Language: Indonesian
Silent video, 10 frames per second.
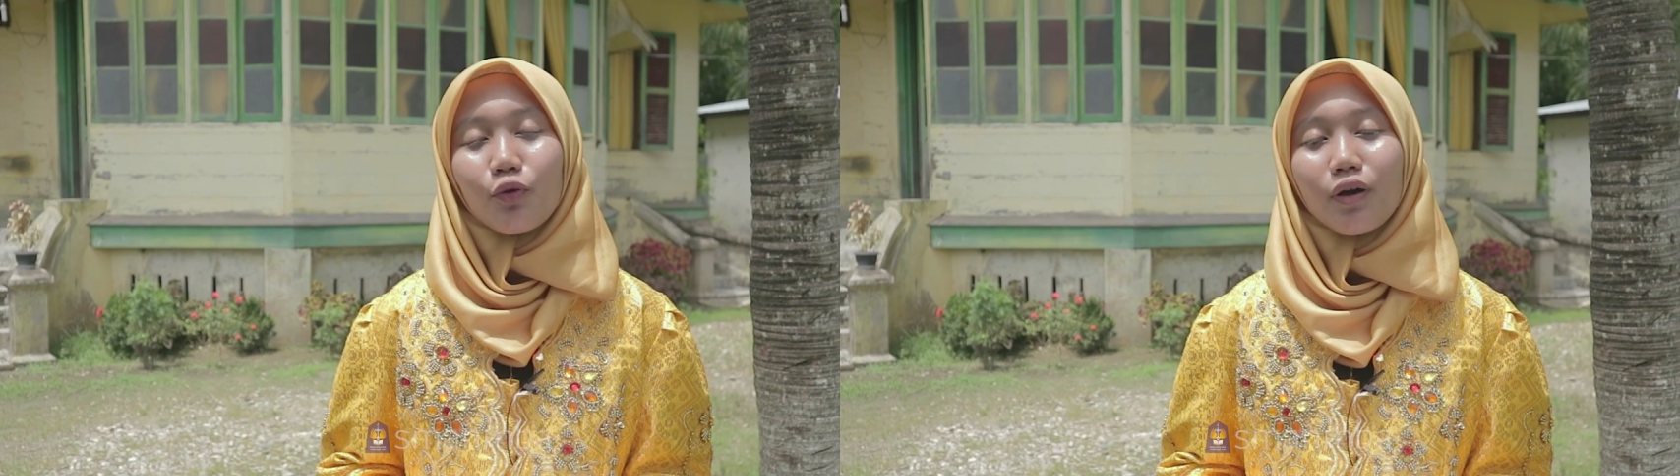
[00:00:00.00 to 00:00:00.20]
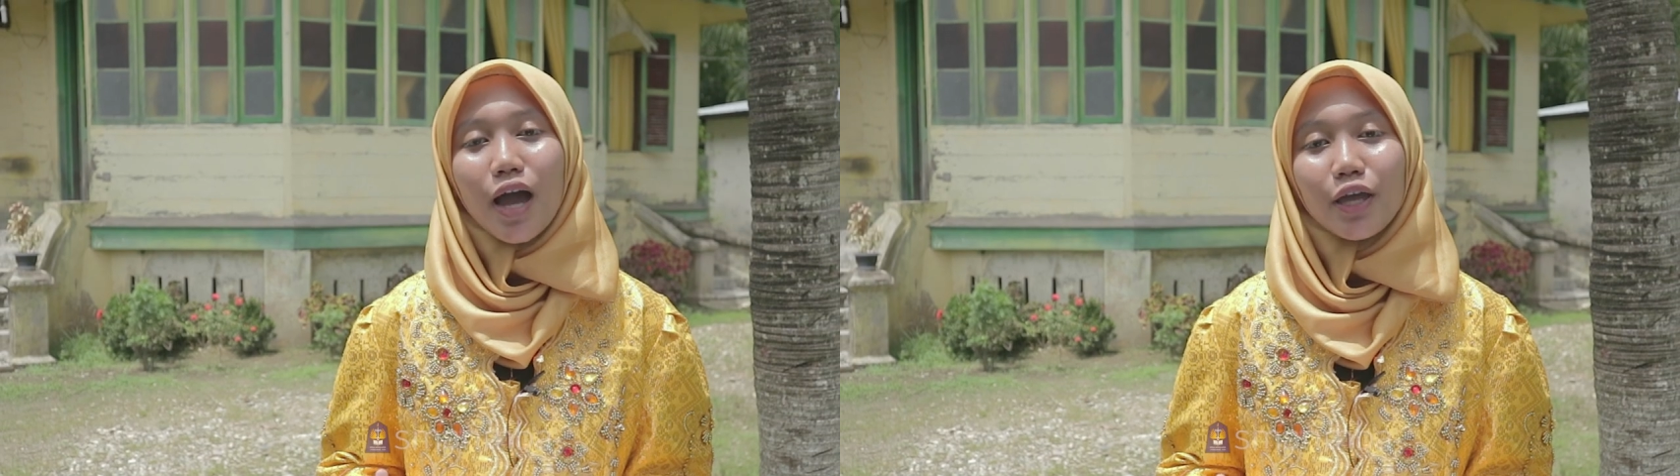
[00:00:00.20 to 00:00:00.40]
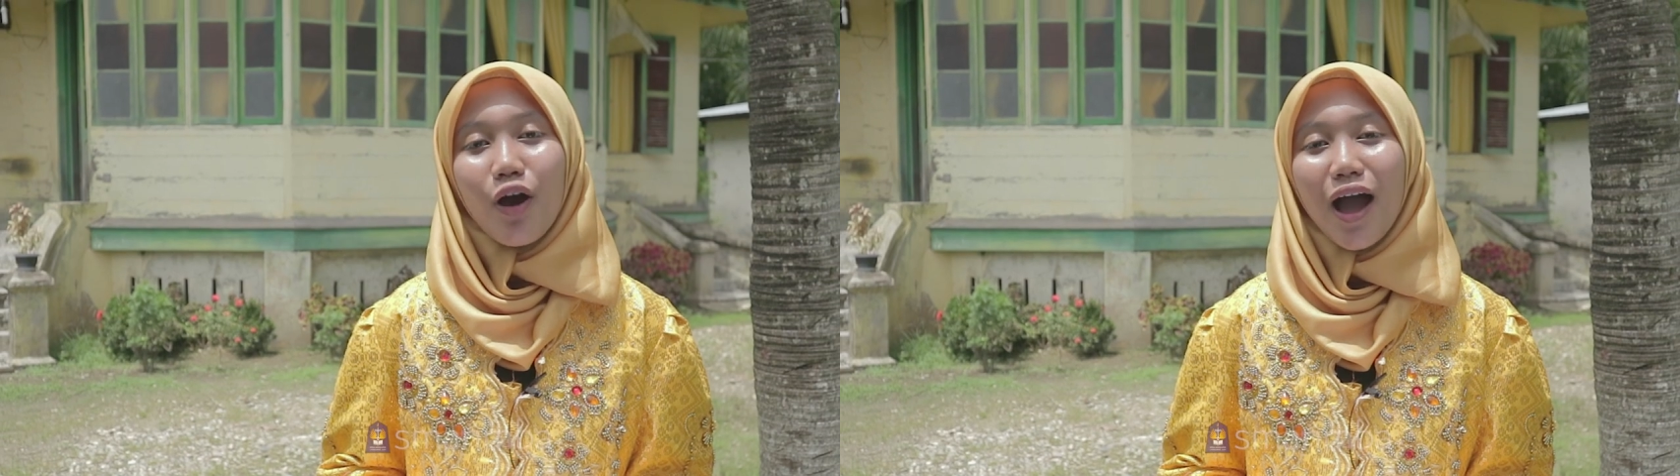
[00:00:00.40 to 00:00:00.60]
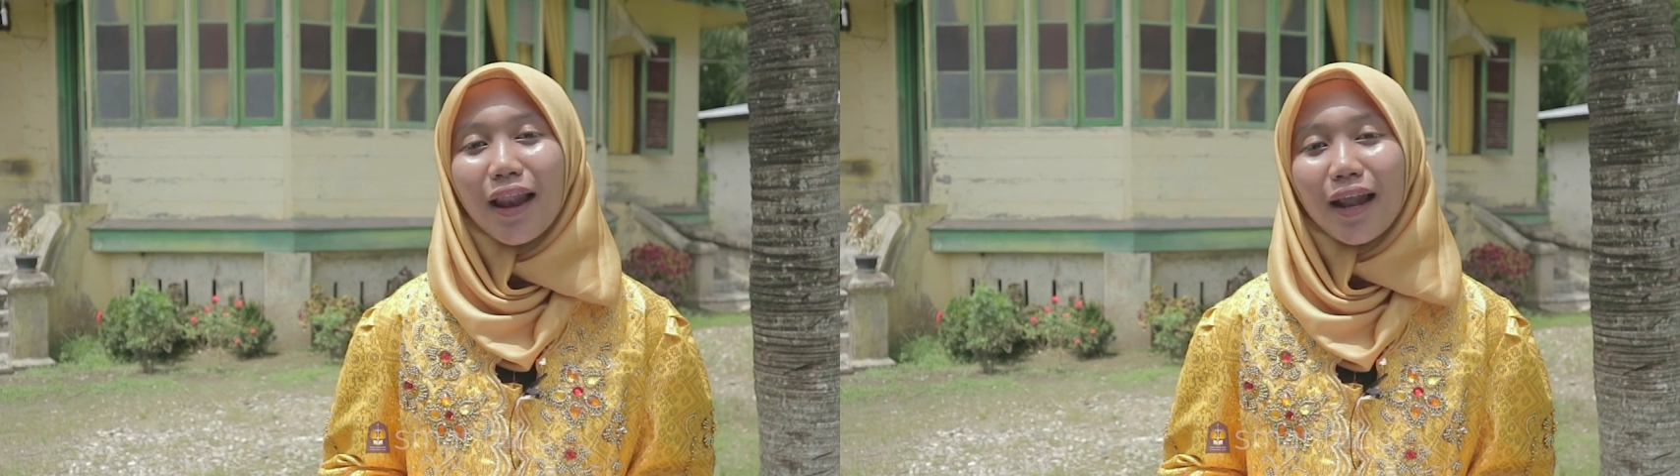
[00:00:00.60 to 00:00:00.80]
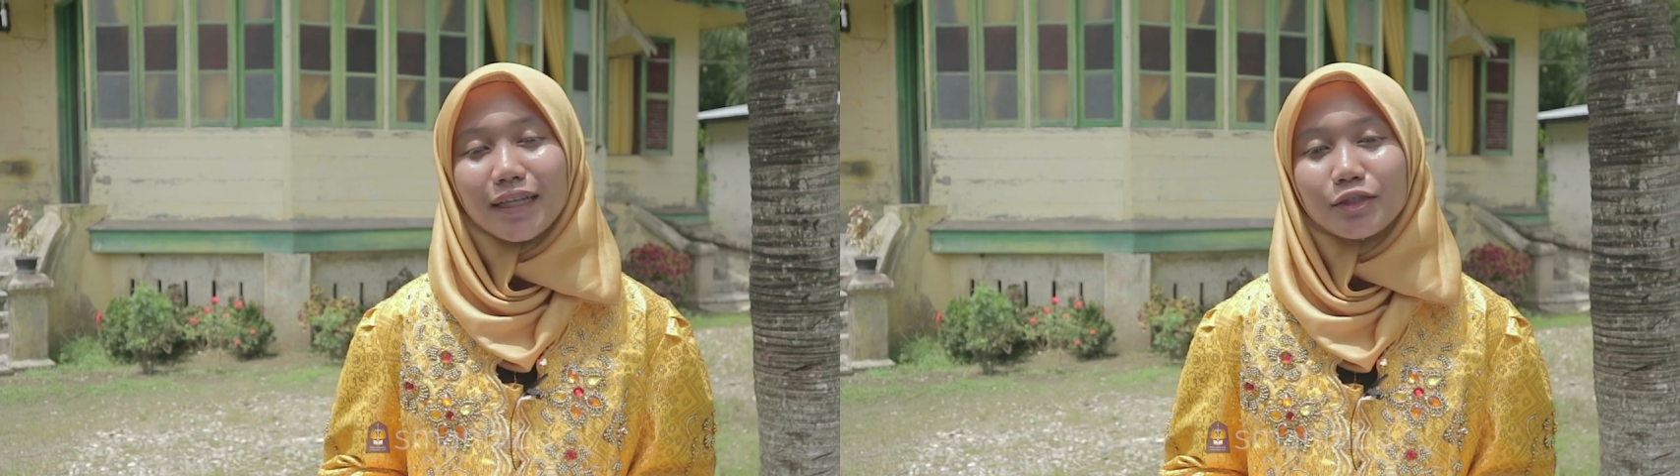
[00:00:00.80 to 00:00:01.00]
suku Gayo,
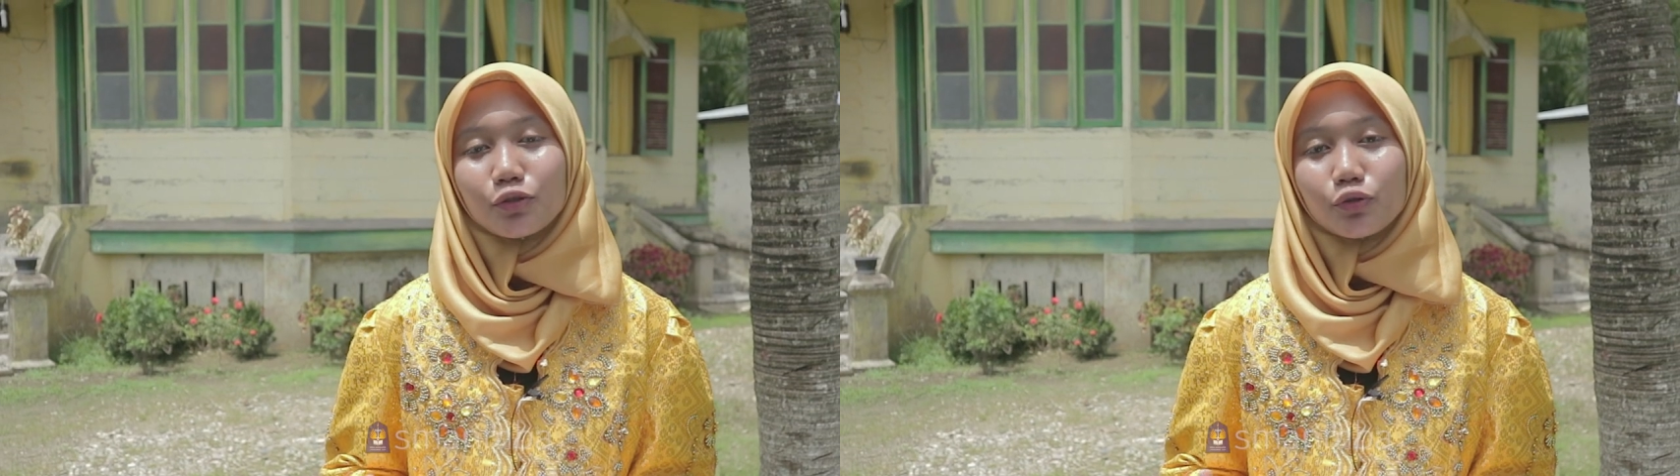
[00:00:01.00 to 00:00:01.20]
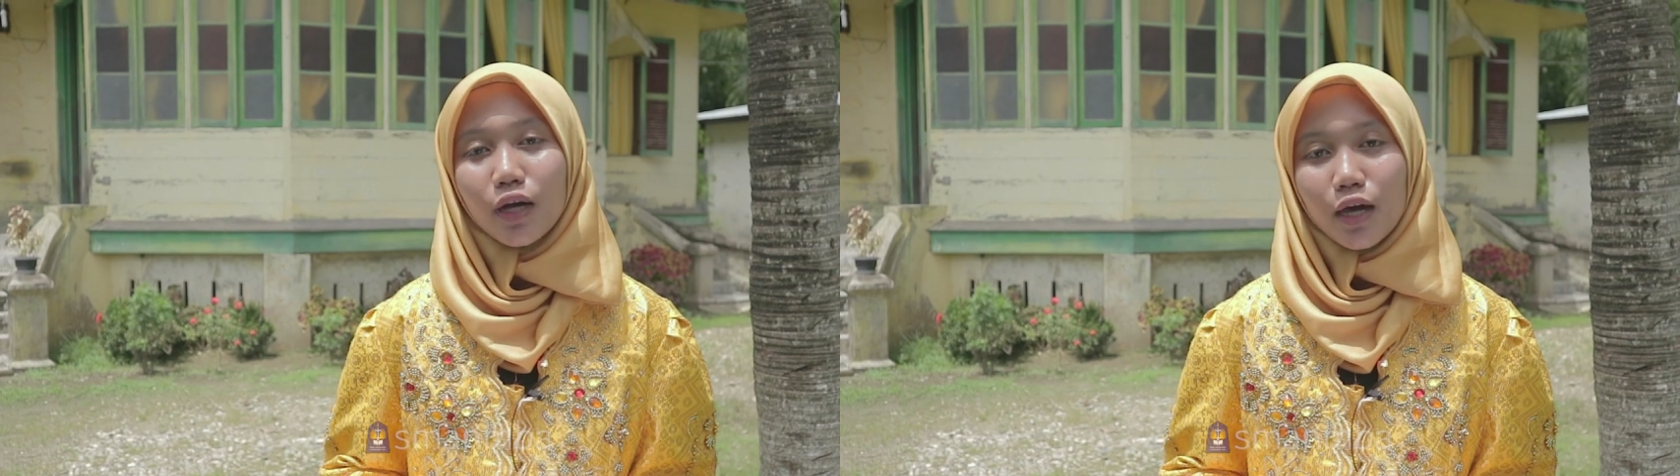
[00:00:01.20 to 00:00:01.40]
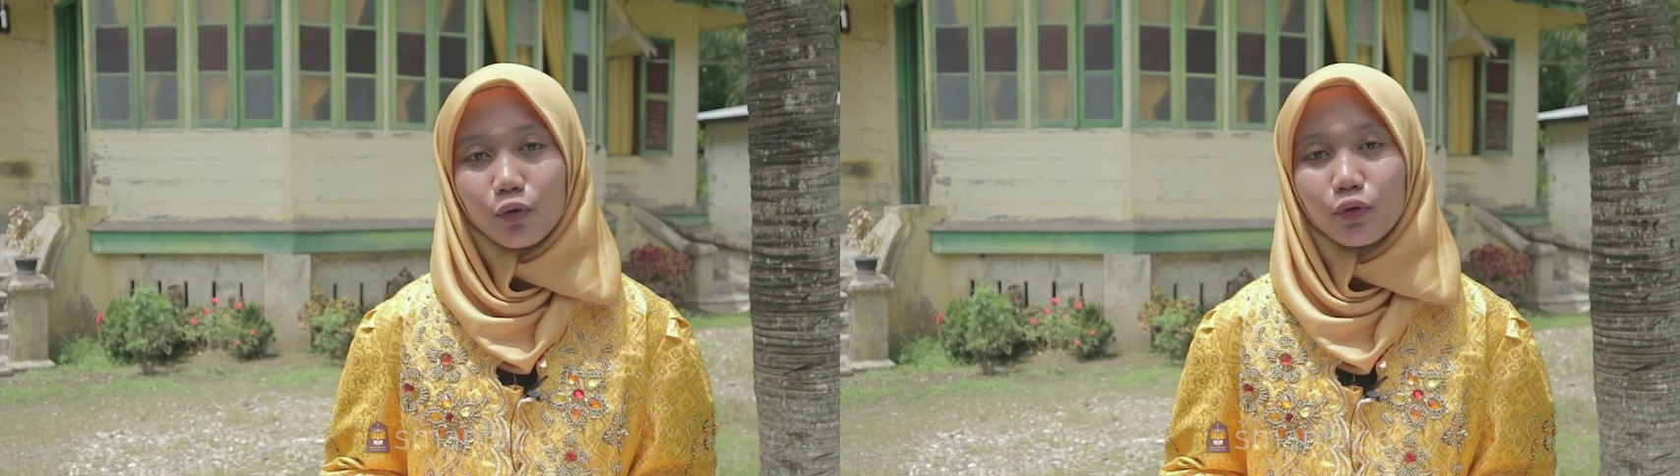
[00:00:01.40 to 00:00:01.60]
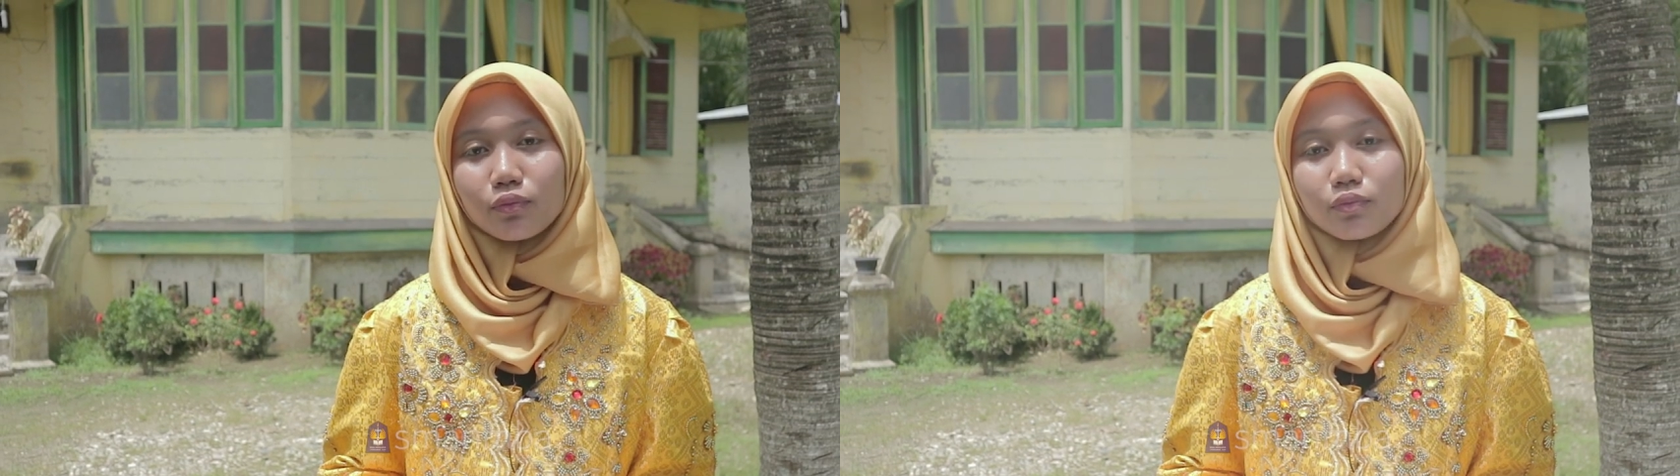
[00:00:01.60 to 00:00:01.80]
Alas, dan suku Karo.